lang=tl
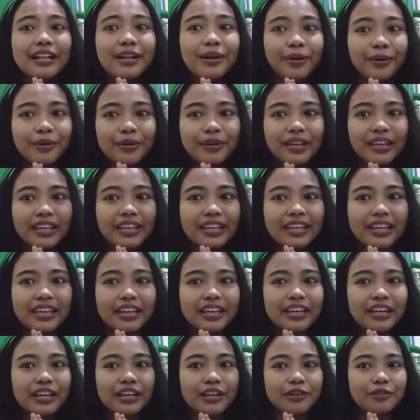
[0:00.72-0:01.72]

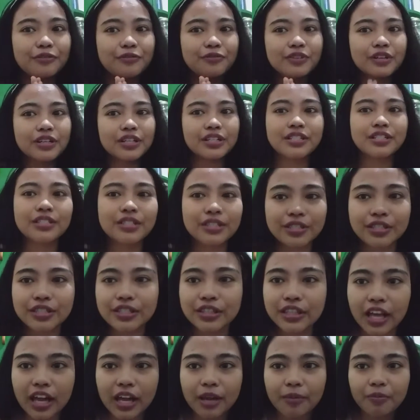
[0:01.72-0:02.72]
Okay,
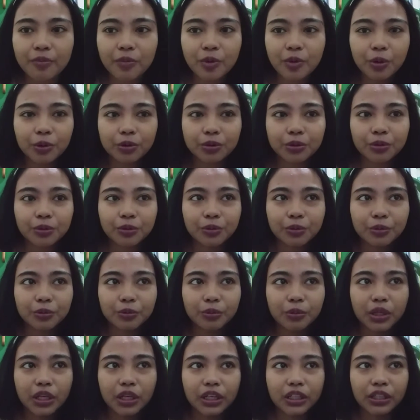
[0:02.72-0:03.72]
first time ko tong
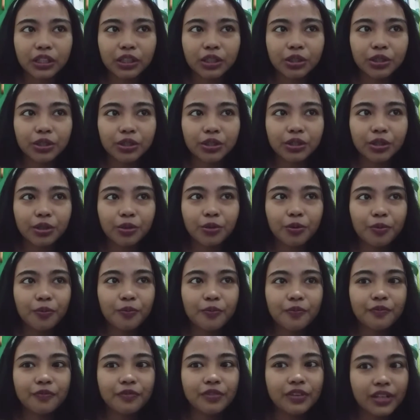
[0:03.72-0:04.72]

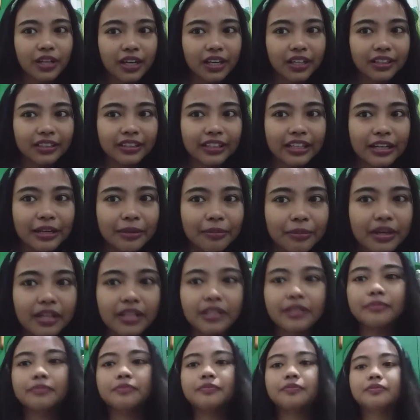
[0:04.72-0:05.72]
mag-room vlog na
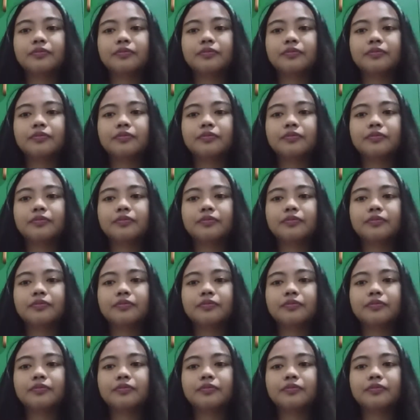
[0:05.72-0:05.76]
naman.